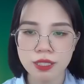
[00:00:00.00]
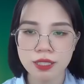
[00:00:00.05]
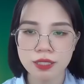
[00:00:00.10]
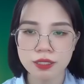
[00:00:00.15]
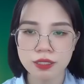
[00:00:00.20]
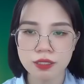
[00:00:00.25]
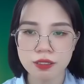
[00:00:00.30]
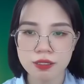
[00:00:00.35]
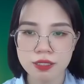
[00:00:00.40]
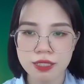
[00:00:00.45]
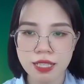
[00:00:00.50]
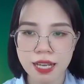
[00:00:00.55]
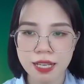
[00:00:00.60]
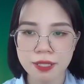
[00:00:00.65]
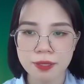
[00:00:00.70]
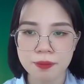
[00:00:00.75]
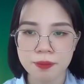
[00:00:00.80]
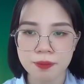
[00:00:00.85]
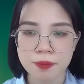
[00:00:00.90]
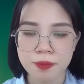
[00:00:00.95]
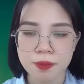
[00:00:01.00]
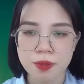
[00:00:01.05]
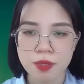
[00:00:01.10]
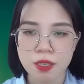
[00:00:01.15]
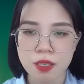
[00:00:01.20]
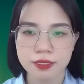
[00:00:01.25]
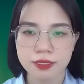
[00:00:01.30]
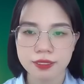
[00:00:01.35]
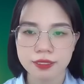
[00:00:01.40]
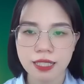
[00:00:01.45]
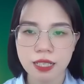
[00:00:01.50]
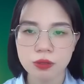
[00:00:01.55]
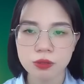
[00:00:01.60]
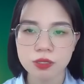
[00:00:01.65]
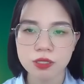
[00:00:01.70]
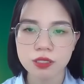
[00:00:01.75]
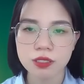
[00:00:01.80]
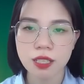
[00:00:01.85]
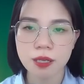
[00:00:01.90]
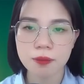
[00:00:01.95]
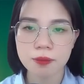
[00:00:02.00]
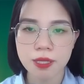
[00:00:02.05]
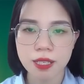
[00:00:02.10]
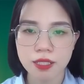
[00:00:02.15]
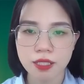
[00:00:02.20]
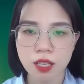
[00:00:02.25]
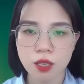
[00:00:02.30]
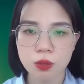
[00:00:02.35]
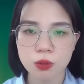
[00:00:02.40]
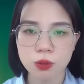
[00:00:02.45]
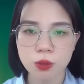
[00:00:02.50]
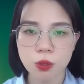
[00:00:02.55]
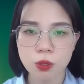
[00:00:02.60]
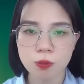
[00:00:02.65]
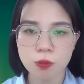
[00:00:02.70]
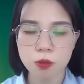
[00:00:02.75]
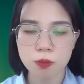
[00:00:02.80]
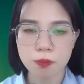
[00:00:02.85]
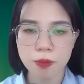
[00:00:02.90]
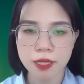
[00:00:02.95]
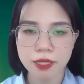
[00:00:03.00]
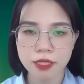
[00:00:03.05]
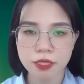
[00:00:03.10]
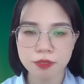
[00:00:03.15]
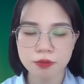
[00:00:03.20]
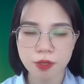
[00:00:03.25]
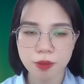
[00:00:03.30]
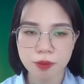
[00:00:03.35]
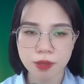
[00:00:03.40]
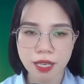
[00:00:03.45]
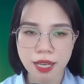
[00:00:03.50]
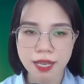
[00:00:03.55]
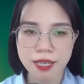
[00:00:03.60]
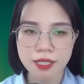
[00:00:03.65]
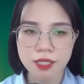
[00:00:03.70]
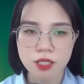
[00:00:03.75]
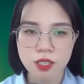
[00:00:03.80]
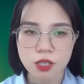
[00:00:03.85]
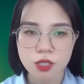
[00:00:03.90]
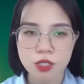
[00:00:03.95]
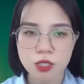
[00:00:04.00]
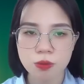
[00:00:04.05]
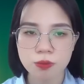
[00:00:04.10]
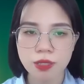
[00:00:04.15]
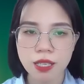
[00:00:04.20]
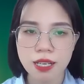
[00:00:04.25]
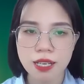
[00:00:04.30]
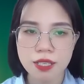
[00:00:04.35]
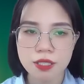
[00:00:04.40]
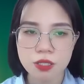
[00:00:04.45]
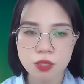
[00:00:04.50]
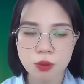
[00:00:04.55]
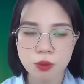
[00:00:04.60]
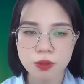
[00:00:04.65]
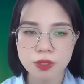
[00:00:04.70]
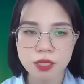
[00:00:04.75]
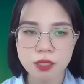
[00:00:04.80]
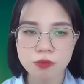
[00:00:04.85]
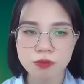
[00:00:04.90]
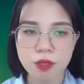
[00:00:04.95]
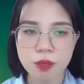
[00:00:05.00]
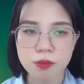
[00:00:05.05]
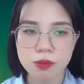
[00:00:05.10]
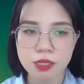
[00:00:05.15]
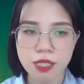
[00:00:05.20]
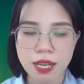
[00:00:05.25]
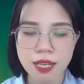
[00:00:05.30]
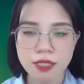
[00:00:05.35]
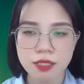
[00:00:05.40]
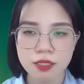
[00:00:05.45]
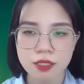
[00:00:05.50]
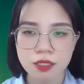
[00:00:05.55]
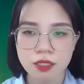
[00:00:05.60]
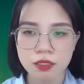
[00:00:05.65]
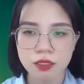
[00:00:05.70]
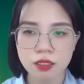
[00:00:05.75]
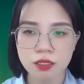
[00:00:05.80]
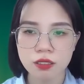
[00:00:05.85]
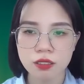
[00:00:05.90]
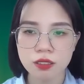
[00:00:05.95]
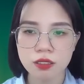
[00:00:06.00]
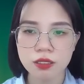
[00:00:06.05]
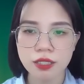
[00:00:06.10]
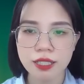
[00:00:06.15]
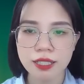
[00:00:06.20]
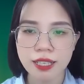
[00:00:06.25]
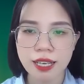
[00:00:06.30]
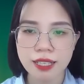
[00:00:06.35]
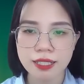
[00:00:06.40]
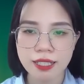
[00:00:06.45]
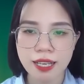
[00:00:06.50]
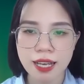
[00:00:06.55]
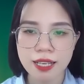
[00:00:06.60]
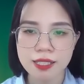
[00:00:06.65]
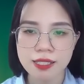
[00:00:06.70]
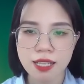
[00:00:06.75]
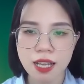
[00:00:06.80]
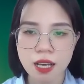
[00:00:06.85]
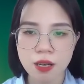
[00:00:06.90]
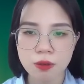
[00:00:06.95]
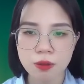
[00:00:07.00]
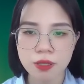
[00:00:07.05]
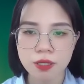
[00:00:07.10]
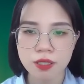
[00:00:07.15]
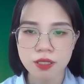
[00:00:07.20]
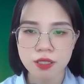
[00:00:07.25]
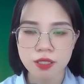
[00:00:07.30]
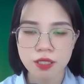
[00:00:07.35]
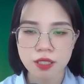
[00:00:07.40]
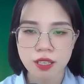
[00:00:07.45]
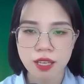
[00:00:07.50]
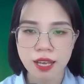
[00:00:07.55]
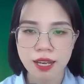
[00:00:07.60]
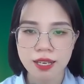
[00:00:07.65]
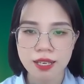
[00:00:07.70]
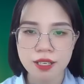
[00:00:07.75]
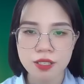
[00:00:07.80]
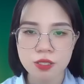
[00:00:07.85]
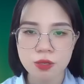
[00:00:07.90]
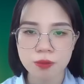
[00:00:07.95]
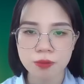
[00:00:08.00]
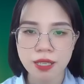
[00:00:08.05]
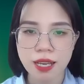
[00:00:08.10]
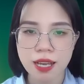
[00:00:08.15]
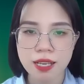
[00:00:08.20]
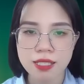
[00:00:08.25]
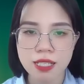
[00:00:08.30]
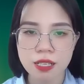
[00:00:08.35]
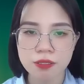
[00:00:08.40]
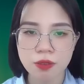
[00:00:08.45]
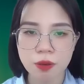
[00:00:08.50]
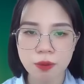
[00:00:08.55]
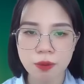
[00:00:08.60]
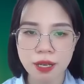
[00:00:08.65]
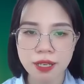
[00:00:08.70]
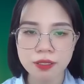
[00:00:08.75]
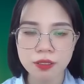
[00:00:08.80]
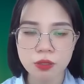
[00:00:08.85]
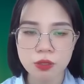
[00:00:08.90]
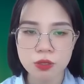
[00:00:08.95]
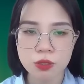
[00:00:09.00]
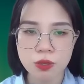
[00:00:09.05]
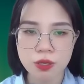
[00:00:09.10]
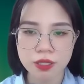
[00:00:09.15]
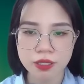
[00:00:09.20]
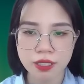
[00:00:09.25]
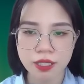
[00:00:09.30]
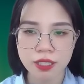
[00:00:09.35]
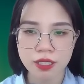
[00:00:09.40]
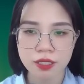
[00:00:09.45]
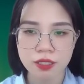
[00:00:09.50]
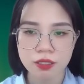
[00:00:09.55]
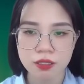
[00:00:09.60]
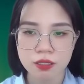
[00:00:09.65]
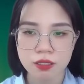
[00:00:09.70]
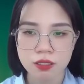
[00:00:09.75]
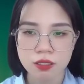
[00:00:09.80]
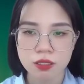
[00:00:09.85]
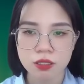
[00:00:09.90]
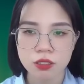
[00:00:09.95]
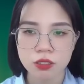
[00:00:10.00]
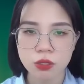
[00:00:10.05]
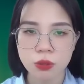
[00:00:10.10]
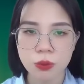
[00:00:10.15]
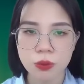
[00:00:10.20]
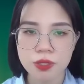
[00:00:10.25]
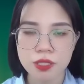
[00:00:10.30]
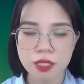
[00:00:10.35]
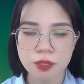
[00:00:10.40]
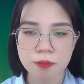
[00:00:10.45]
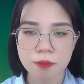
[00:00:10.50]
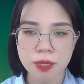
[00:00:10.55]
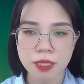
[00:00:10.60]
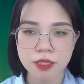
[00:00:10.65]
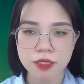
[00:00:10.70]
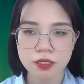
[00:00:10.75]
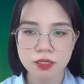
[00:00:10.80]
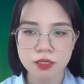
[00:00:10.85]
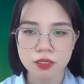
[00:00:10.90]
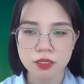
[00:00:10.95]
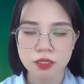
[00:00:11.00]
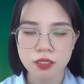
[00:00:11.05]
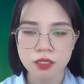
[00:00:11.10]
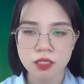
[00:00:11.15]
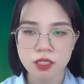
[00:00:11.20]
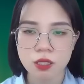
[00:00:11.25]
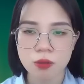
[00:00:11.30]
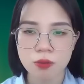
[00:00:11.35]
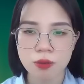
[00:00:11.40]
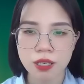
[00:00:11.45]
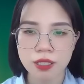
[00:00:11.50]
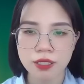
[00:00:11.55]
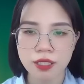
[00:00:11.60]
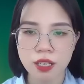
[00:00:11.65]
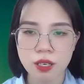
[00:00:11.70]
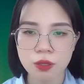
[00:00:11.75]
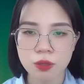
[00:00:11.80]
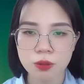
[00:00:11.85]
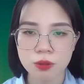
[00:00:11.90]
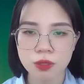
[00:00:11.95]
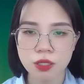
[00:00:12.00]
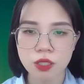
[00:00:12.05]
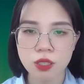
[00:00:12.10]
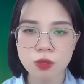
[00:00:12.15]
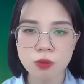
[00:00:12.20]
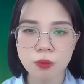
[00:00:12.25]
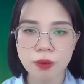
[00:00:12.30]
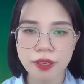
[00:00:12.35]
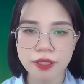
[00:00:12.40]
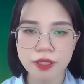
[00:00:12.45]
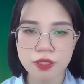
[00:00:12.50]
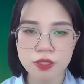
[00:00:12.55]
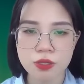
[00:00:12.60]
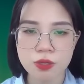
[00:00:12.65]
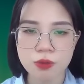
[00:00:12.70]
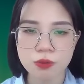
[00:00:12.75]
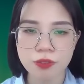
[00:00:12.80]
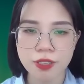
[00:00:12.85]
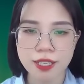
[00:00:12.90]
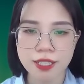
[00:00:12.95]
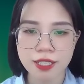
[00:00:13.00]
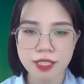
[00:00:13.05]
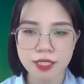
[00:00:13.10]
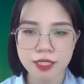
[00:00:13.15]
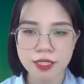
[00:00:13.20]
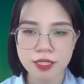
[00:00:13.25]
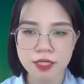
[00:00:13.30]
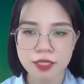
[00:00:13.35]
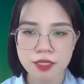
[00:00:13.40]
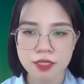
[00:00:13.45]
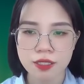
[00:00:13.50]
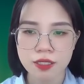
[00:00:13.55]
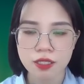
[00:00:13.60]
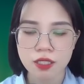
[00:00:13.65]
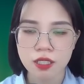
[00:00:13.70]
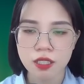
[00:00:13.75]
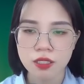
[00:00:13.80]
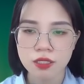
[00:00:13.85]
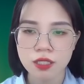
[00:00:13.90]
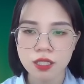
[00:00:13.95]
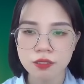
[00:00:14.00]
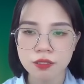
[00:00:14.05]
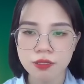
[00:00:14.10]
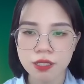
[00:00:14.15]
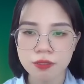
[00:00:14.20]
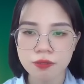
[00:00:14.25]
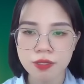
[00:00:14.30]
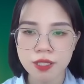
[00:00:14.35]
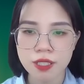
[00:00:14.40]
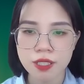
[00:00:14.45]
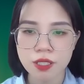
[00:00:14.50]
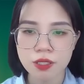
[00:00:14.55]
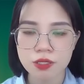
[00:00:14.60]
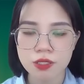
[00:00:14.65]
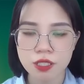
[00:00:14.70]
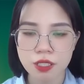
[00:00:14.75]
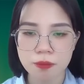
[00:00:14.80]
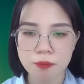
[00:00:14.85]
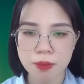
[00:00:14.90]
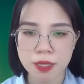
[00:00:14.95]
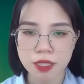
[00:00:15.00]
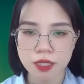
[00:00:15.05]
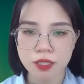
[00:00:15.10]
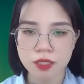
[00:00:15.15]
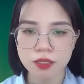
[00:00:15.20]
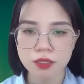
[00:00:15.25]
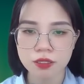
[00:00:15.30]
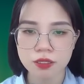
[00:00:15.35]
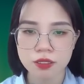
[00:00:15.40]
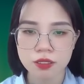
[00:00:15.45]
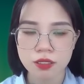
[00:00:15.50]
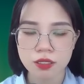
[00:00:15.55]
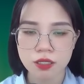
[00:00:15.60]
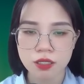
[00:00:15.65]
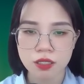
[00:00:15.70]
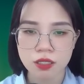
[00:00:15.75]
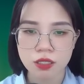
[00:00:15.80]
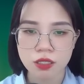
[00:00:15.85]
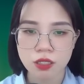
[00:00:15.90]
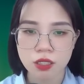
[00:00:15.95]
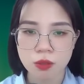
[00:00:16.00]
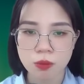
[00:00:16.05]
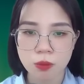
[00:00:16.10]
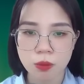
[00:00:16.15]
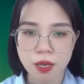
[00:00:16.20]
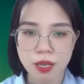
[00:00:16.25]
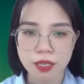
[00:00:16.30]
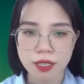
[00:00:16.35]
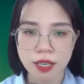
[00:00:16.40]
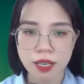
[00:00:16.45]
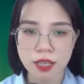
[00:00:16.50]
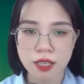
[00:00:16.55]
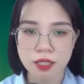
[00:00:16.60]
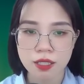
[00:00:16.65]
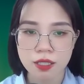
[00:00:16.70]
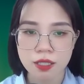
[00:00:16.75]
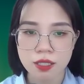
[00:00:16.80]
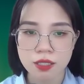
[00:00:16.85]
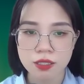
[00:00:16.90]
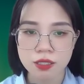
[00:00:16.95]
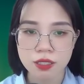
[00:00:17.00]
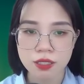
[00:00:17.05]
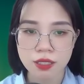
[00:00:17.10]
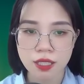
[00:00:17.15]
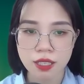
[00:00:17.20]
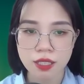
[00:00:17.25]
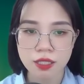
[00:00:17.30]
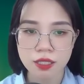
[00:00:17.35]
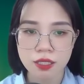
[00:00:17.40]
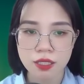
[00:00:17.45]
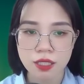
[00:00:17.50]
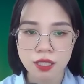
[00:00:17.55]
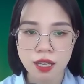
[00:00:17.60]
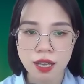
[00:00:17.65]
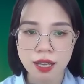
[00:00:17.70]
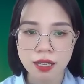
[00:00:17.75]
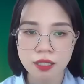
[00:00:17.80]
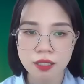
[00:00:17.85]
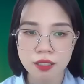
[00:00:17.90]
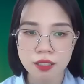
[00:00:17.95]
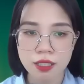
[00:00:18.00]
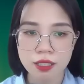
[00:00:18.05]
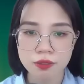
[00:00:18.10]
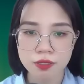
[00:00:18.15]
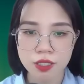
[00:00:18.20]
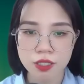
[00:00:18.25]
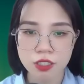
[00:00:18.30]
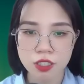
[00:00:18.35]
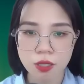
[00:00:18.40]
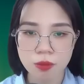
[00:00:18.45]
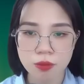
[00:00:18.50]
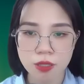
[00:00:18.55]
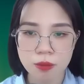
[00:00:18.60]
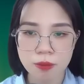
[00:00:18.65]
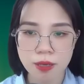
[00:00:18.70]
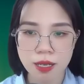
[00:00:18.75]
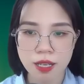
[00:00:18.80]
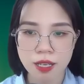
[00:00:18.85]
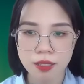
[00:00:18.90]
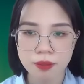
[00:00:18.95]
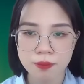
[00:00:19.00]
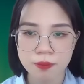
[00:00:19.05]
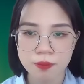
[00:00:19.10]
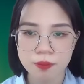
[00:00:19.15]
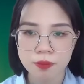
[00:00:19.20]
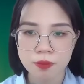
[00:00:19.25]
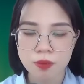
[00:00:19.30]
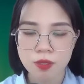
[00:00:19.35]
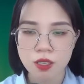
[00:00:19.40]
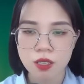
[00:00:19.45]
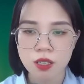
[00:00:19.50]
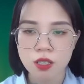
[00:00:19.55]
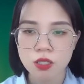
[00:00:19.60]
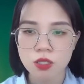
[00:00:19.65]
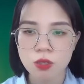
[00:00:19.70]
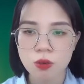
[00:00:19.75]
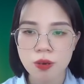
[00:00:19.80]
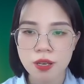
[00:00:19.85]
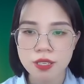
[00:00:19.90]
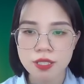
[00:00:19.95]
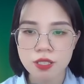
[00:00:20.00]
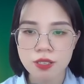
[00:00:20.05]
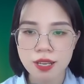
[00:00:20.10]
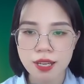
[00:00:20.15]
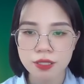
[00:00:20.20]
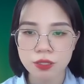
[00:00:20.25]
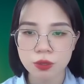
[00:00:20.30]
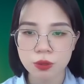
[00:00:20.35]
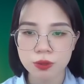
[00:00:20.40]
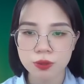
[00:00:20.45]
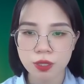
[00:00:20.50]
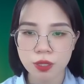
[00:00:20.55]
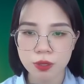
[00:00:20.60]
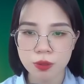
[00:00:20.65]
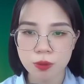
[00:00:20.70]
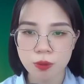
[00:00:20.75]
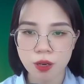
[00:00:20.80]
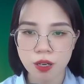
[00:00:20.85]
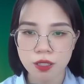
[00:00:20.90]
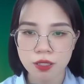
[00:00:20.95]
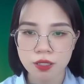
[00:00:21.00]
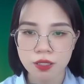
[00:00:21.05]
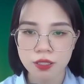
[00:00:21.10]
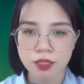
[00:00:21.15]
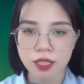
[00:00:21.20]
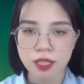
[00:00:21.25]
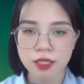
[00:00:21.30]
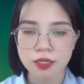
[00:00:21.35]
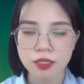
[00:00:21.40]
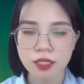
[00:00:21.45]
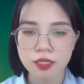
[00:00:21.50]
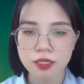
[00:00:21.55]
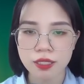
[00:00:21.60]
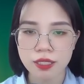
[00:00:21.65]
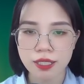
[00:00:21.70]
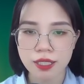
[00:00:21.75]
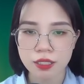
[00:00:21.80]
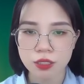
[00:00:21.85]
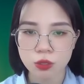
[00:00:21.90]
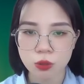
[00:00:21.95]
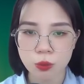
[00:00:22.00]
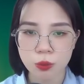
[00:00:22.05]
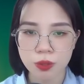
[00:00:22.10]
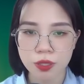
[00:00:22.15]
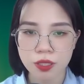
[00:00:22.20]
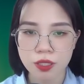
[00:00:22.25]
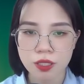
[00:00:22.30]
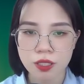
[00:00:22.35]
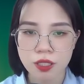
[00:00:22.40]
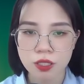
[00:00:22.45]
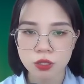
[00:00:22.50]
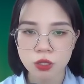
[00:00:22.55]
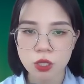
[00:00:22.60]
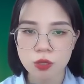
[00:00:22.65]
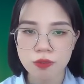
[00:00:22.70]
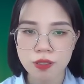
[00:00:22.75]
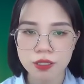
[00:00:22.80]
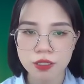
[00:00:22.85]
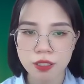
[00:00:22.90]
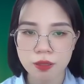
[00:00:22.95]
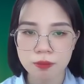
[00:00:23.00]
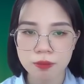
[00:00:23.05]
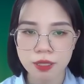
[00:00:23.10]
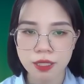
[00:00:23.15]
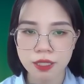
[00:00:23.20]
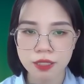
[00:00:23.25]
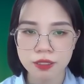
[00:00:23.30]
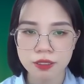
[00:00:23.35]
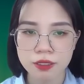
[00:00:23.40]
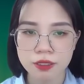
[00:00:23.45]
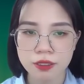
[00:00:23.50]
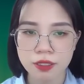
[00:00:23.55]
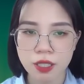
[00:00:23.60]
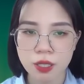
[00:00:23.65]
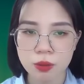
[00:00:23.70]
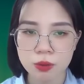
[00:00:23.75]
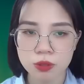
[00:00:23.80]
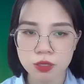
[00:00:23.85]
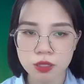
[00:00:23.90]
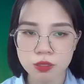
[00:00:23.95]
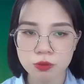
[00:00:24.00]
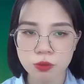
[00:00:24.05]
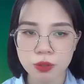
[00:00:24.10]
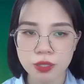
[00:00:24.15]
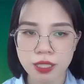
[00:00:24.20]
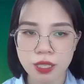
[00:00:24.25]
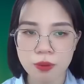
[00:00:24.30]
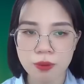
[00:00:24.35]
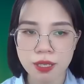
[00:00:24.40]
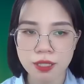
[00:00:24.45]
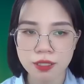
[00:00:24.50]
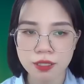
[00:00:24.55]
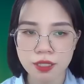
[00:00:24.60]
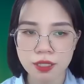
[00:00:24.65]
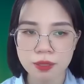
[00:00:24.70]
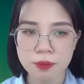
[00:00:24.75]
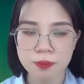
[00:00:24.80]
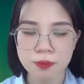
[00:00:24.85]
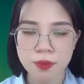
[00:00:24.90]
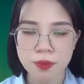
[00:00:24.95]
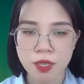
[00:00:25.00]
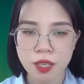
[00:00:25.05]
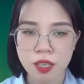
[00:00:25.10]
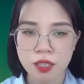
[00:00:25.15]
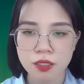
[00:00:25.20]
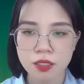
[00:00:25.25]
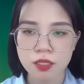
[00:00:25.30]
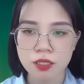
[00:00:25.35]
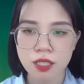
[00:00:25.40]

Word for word: Chị Triệu, bạn chị đẹp dai thế. Ôi anh dai, em là tạ thời nam, hôm nay phải cảm tạ anh rồi, phải dương hô thế nào ạ? Thẩm đình không để ý tới cậu ta, chỉ nhíu mày nhìn tôi. Anh vội vàng ra ngoài nên chỉ khoác một cái áo gió màu vàng nhạt, tóc trên trán hơi rối chồng ngực chồng xuôi, nhìn hơi buồn cười, nhưng mà tôi không cười được. Tôi chưa bao giờ nghĩ tính tình anh lạnh nhạt như vậy, mà nửa đêm rồi còn có thể dùng một cuộc điện thoại gọi đi.